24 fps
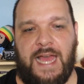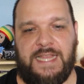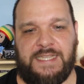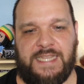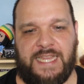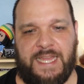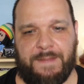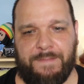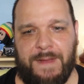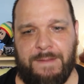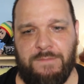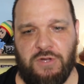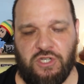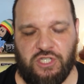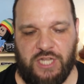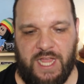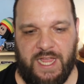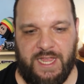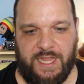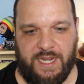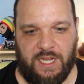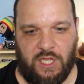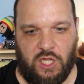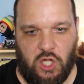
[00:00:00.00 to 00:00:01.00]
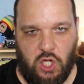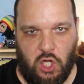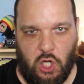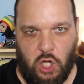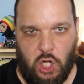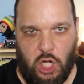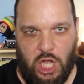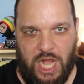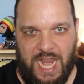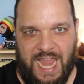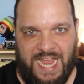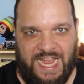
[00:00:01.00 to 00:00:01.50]
Así que vamos a ir
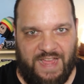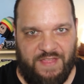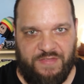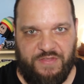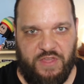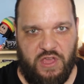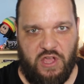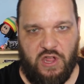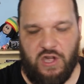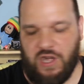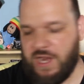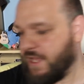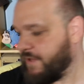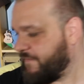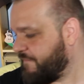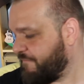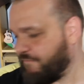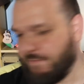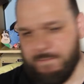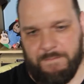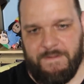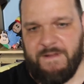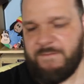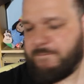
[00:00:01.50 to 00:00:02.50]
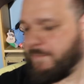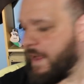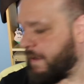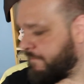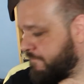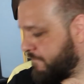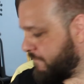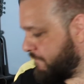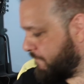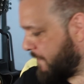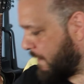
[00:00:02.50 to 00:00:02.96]
con la canción. ¡Fum, bam, bam!